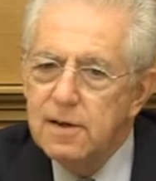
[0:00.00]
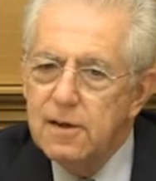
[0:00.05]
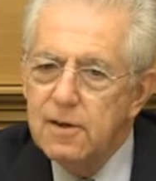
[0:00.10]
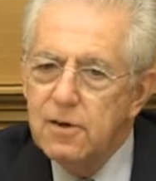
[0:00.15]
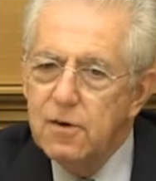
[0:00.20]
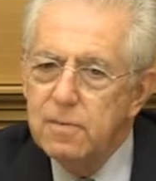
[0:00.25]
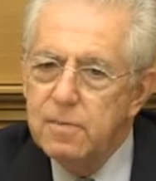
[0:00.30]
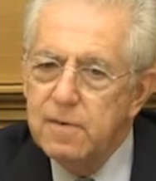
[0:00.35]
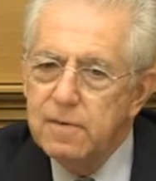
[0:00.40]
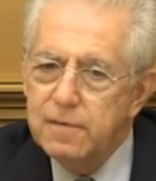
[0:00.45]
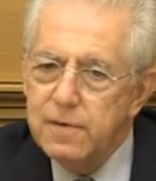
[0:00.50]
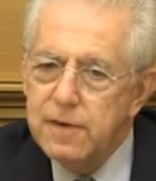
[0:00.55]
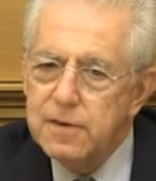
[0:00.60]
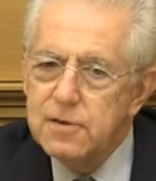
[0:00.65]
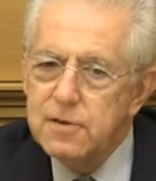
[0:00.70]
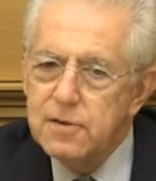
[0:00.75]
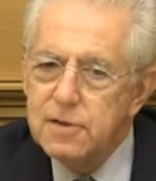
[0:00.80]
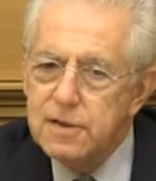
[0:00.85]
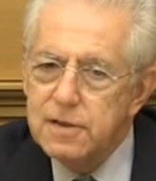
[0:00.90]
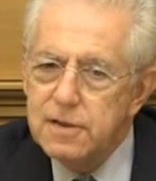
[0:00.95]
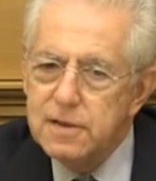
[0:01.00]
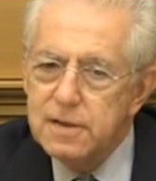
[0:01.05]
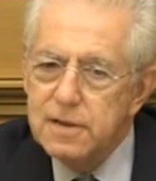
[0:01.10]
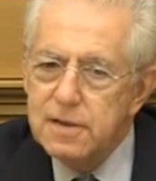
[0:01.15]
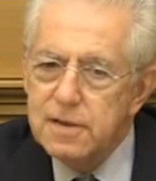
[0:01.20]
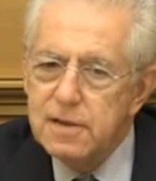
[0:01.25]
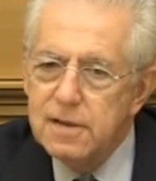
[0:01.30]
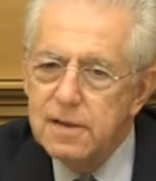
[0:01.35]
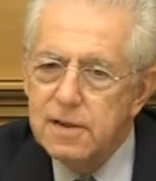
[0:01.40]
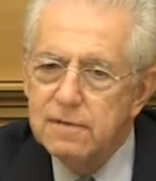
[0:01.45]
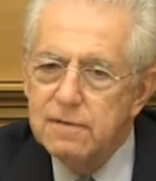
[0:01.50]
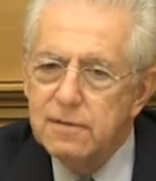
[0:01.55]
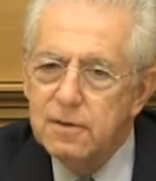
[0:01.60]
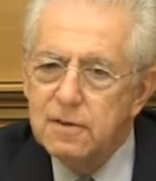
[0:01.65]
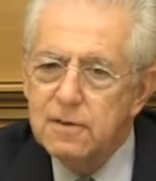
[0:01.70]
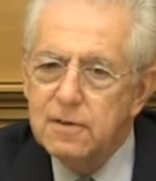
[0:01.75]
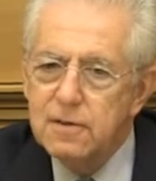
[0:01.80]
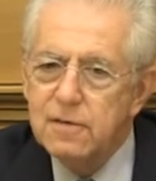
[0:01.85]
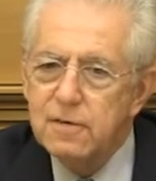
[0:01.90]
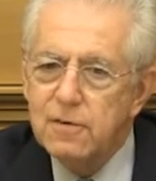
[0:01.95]
come i francesi a
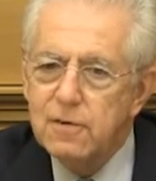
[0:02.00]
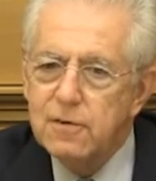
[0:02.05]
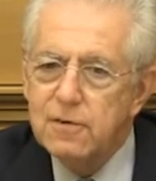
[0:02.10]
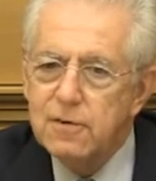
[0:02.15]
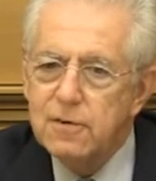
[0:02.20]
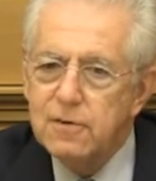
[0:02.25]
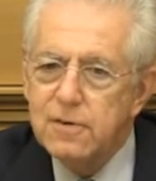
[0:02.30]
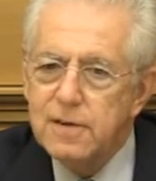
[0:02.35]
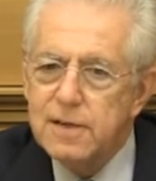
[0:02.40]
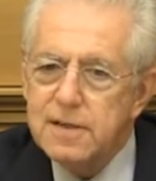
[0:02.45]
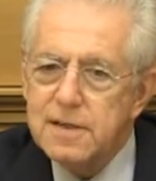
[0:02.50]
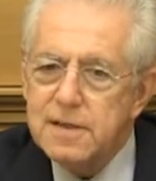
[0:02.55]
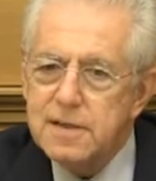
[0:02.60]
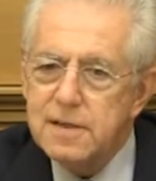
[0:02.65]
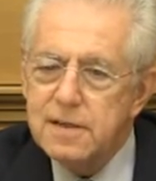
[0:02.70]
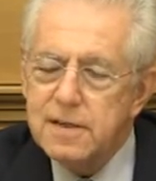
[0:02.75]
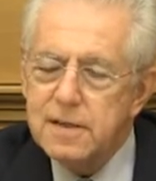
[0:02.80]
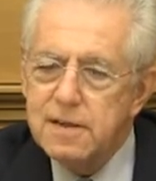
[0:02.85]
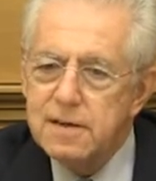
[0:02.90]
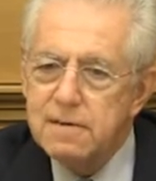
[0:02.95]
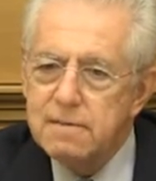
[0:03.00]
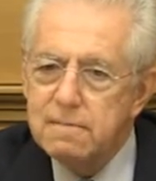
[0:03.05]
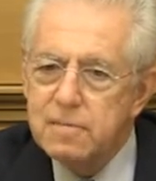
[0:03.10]
volte vogliono essere,